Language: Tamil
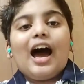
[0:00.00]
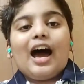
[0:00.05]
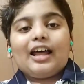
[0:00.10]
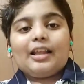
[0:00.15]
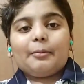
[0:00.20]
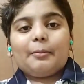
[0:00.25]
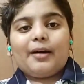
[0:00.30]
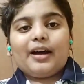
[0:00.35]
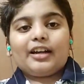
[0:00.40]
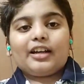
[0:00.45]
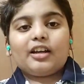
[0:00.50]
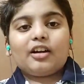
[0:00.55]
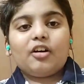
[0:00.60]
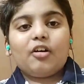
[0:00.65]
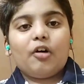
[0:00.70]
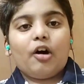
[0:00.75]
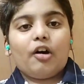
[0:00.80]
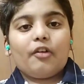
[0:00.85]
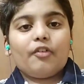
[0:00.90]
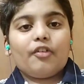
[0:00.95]
அது
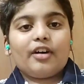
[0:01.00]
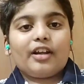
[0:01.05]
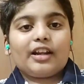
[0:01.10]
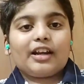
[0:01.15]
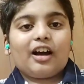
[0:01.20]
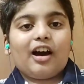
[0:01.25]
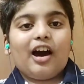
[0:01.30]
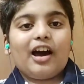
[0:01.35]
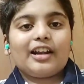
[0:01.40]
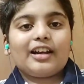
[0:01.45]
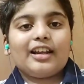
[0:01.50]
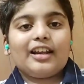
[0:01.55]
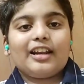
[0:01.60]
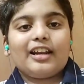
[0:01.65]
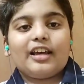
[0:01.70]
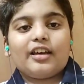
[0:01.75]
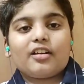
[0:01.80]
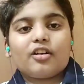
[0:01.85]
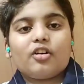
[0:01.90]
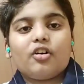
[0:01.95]
பாட்டுக்கு ஒவ்வொரு
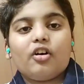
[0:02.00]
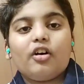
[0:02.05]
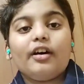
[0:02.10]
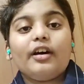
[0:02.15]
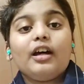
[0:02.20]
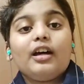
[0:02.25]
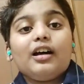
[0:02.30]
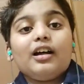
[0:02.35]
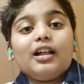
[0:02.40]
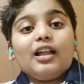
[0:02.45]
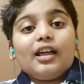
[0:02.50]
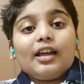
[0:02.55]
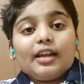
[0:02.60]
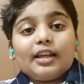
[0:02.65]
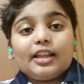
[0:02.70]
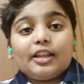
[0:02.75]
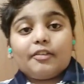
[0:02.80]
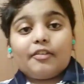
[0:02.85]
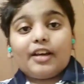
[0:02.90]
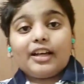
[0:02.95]
கார்னரில் இருக்கும்
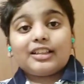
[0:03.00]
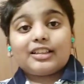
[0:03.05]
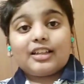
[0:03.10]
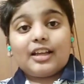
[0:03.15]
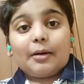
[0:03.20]
இதுவே